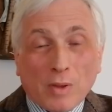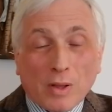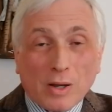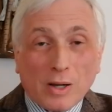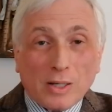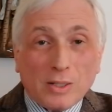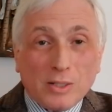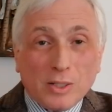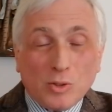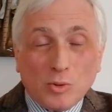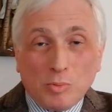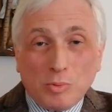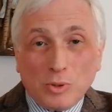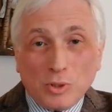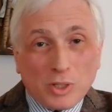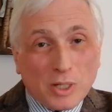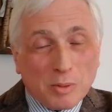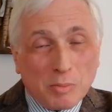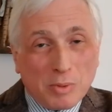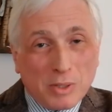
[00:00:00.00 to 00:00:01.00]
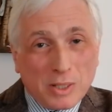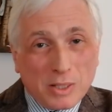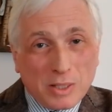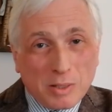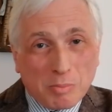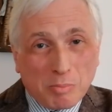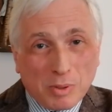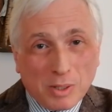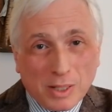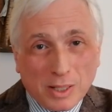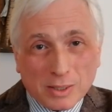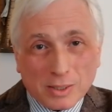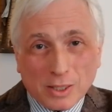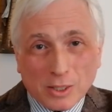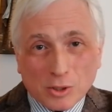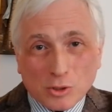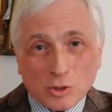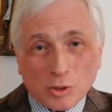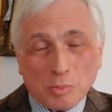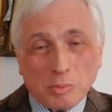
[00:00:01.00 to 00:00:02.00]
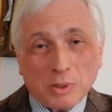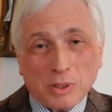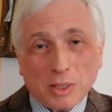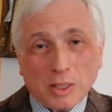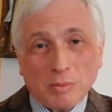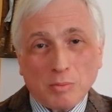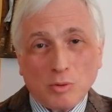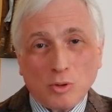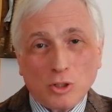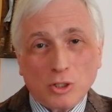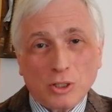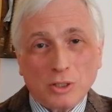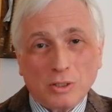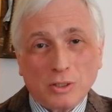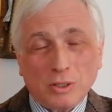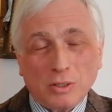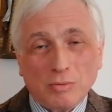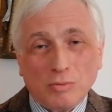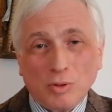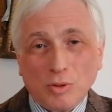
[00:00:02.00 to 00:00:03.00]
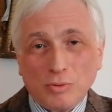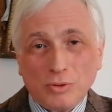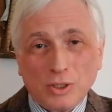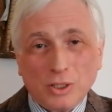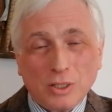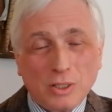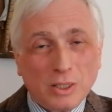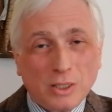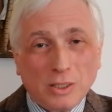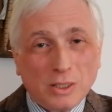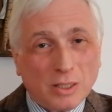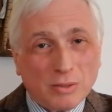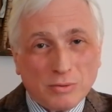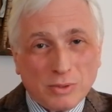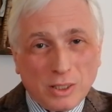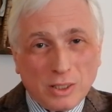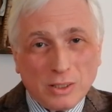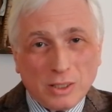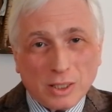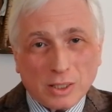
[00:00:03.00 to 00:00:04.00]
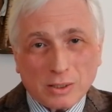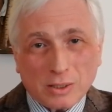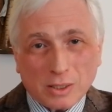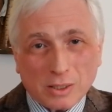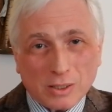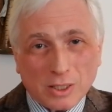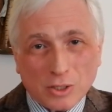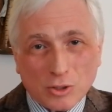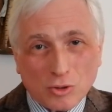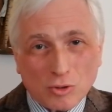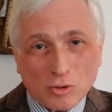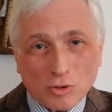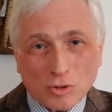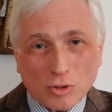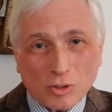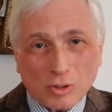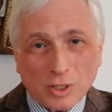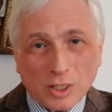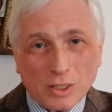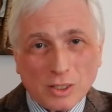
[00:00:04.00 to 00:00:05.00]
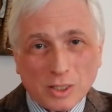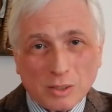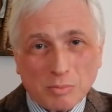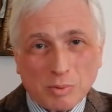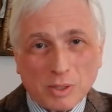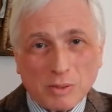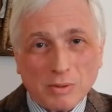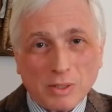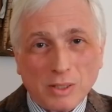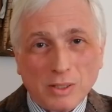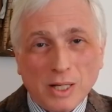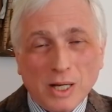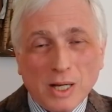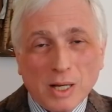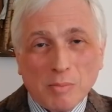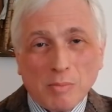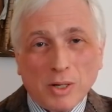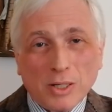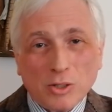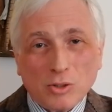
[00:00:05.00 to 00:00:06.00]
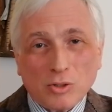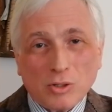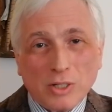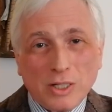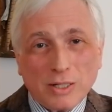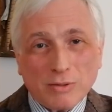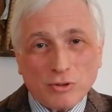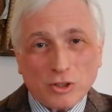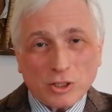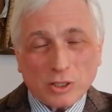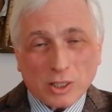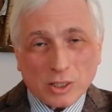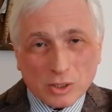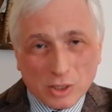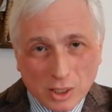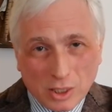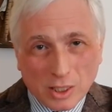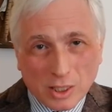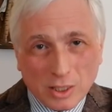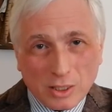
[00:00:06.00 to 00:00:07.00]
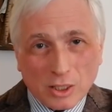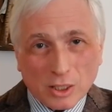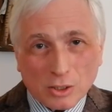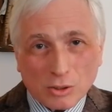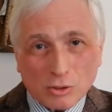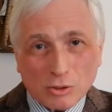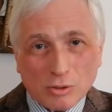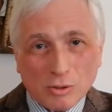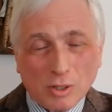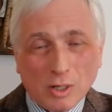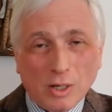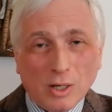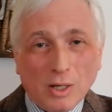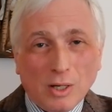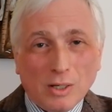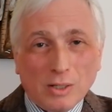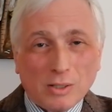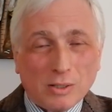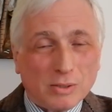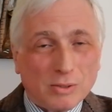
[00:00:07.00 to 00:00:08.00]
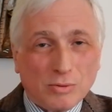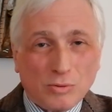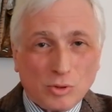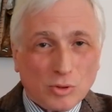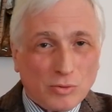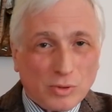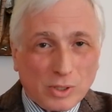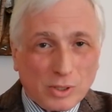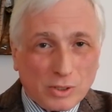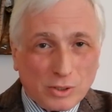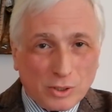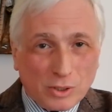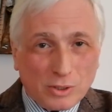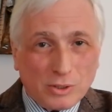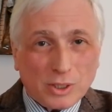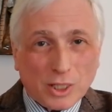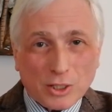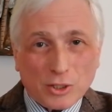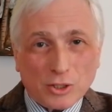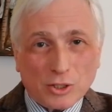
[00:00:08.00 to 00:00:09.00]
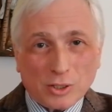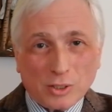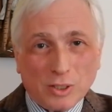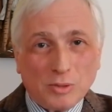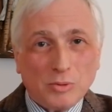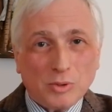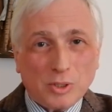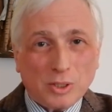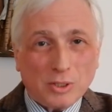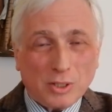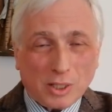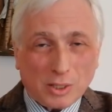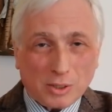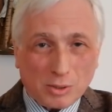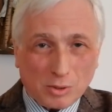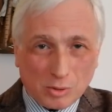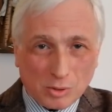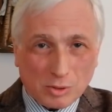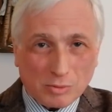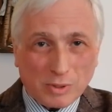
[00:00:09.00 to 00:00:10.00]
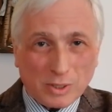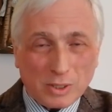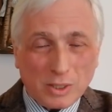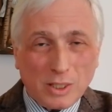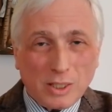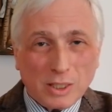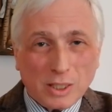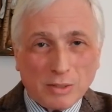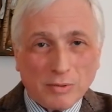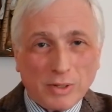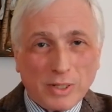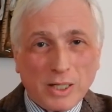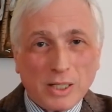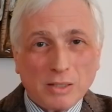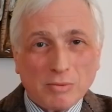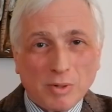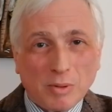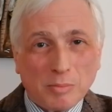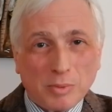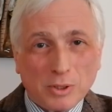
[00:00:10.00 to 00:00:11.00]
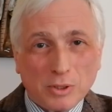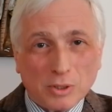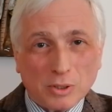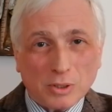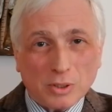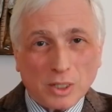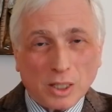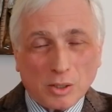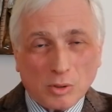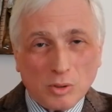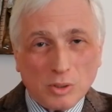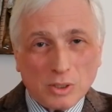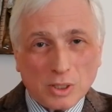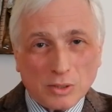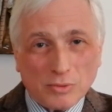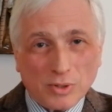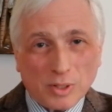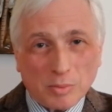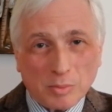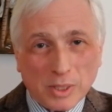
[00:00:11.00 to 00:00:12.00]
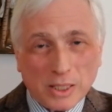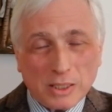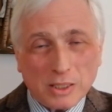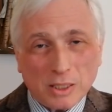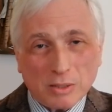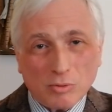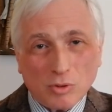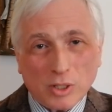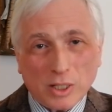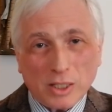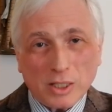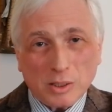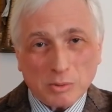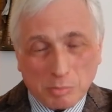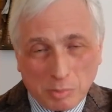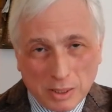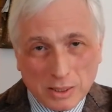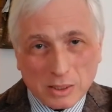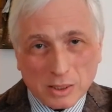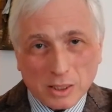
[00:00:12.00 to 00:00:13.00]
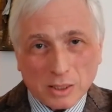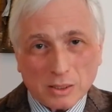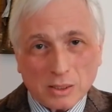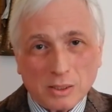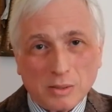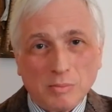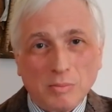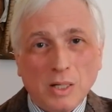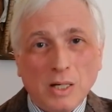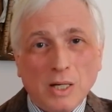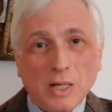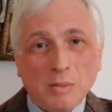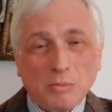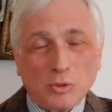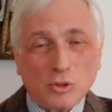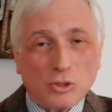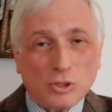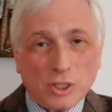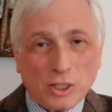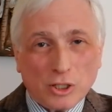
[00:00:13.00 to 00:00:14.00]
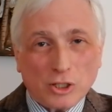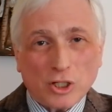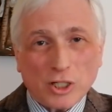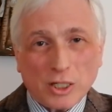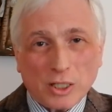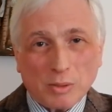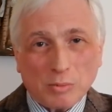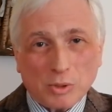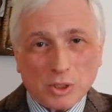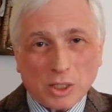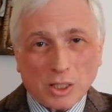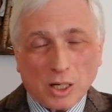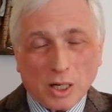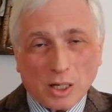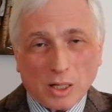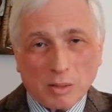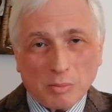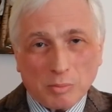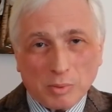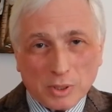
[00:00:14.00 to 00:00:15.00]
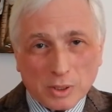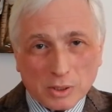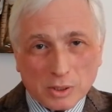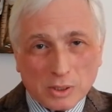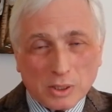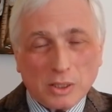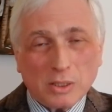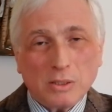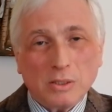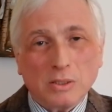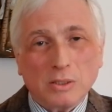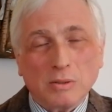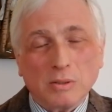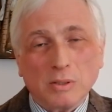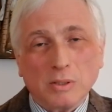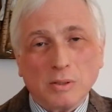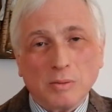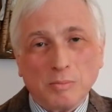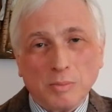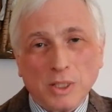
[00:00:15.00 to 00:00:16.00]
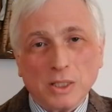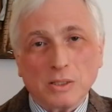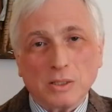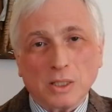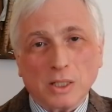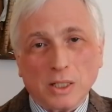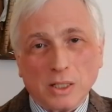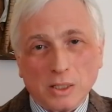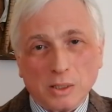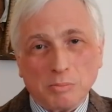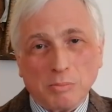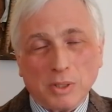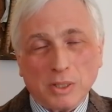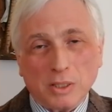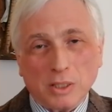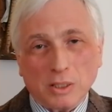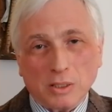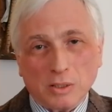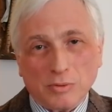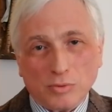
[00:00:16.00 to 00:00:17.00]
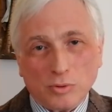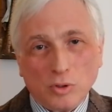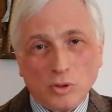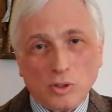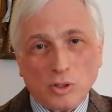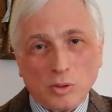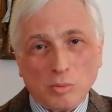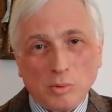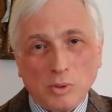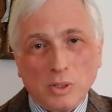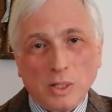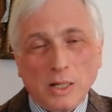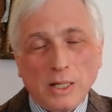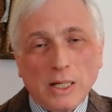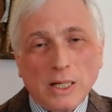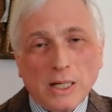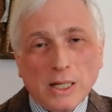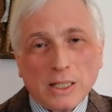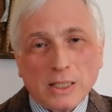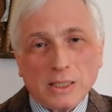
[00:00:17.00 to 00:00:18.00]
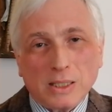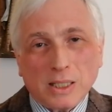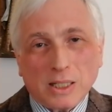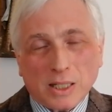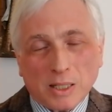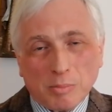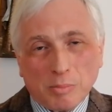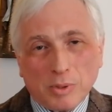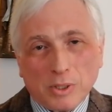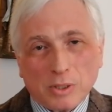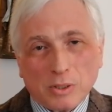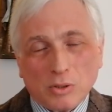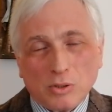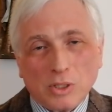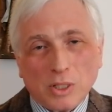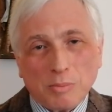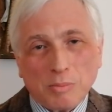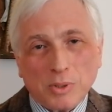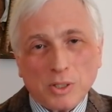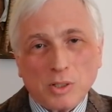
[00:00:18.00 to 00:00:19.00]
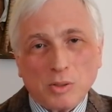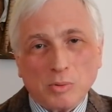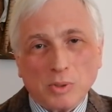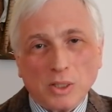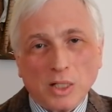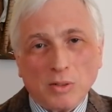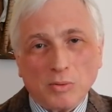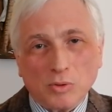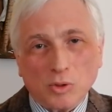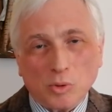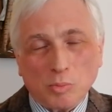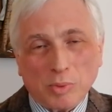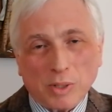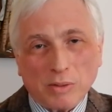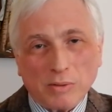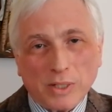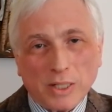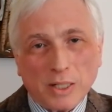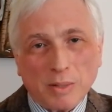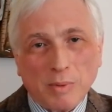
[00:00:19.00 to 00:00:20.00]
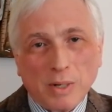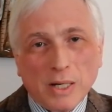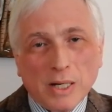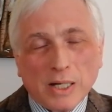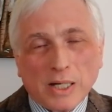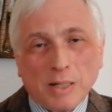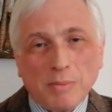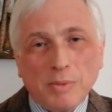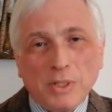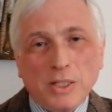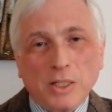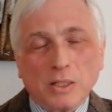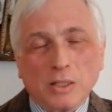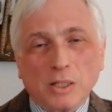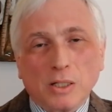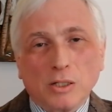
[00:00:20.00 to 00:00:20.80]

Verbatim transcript: Хотя упреки были не по адресу, потому что вовсе не главный редактор нашего журнала отправлял майора Левченко за границу. Это все выглядело иначе. Главному редактору звонили и говорили, к вам придет такой-то, оформляйте его корреспондентом. Потому что решением ЦК КПСС э, место корреспондента в Токио было закреплено за первым главным управлением Комитета